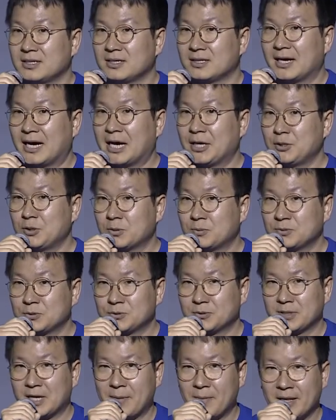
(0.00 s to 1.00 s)
아이 오픈
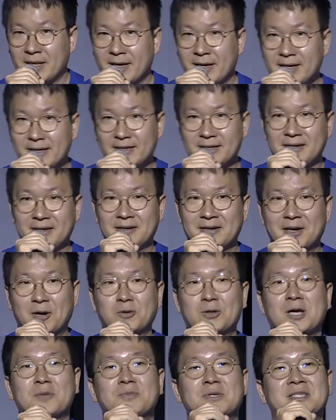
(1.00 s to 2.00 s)
톤 M&A라고
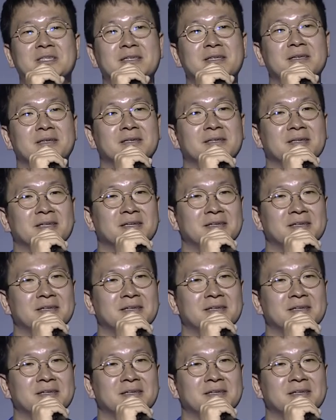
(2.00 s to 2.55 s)
딱 미팅이